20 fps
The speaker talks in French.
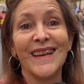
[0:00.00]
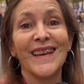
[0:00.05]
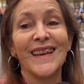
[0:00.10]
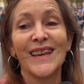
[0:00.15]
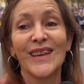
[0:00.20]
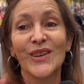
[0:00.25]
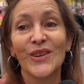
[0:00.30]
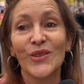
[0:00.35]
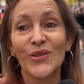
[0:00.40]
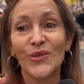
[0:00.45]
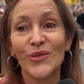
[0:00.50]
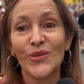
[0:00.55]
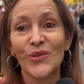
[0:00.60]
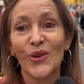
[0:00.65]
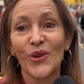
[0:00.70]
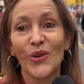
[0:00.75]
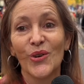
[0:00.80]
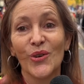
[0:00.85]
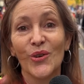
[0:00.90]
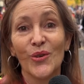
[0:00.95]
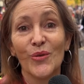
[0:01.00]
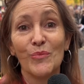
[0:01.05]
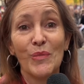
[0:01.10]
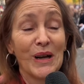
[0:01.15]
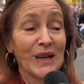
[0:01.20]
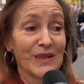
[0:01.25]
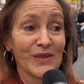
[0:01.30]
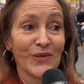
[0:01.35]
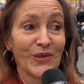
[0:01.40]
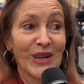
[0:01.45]
et que euh,
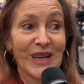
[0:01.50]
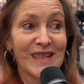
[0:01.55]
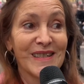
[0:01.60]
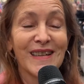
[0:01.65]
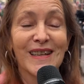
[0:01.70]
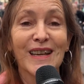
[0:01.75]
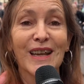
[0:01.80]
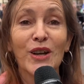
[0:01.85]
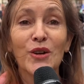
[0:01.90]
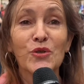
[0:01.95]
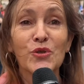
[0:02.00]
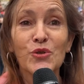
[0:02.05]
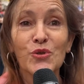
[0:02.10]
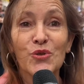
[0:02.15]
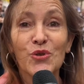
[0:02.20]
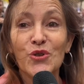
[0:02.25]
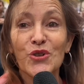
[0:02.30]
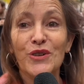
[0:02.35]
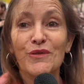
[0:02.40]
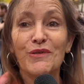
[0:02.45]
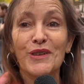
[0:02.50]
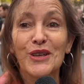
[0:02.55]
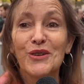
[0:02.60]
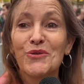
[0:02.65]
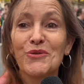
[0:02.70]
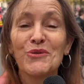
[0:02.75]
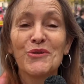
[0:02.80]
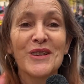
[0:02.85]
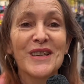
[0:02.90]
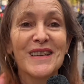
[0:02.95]
bah, voilà, c'est quelque chose que j'ai
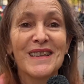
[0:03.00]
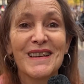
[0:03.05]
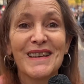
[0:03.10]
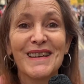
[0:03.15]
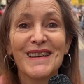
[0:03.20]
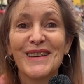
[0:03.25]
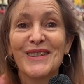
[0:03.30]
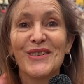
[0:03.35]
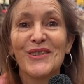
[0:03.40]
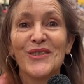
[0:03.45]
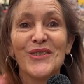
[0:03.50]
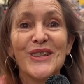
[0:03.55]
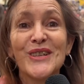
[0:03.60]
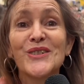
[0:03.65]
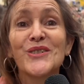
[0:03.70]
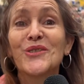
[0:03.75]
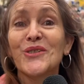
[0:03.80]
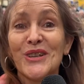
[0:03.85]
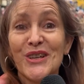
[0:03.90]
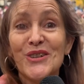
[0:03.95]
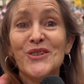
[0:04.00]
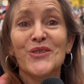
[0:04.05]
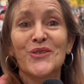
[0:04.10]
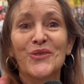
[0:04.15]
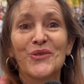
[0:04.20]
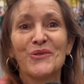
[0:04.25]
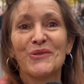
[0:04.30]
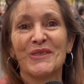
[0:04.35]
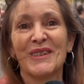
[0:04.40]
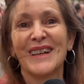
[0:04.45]
vécu qui est euh, historique, je
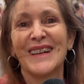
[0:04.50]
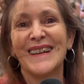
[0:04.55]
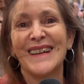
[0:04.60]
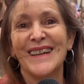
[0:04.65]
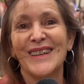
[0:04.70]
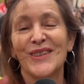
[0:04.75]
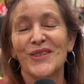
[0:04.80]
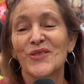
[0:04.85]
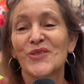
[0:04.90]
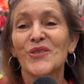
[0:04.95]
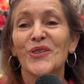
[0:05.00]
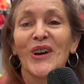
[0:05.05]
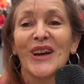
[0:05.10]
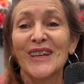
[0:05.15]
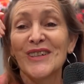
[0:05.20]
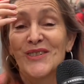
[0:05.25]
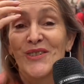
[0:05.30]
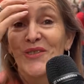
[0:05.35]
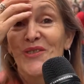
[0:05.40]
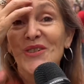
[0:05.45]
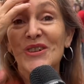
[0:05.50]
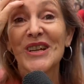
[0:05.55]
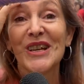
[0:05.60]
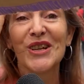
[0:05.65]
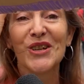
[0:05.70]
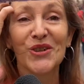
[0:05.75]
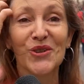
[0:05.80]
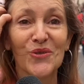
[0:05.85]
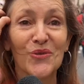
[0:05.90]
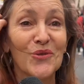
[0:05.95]
trouve. Donc je reste
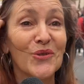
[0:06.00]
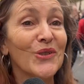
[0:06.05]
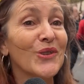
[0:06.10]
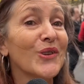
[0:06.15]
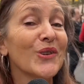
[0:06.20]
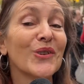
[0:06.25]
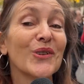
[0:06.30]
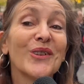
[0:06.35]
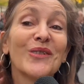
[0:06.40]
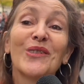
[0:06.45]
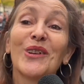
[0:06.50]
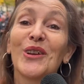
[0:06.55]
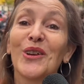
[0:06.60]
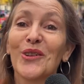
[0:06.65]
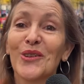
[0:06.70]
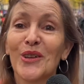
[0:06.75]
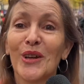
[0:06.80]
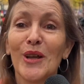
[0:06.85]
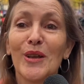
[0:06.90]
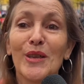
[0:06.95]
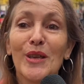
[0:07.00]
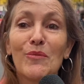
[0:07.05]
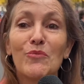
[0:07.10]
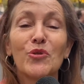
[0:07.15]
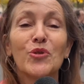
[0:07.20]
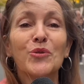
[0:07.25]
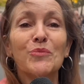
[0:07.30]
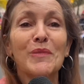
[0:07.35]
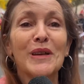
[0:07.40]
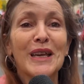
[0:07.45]
gilet jaune. Euh, d'ailleurs, il y, en a, il y a
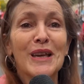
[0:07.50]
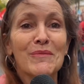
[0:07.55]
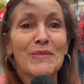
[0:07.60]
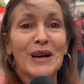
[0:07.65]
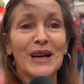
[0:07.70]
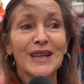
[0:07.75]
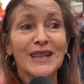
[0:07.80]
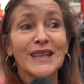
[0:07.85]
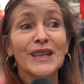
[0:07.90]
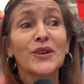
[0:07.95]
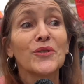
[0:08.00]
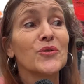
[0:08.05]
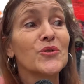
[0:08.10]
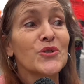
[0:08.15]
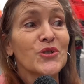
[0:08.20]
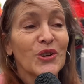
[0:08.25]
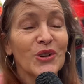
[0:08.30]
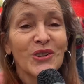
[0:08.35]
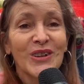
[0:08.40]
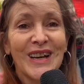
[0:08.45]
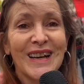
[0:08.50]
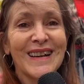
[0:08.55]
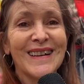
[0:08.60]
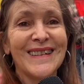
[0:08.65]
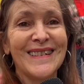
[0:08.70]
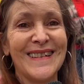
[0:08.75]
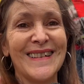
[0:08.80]
beaucoup de mes camarades qui ressortent là.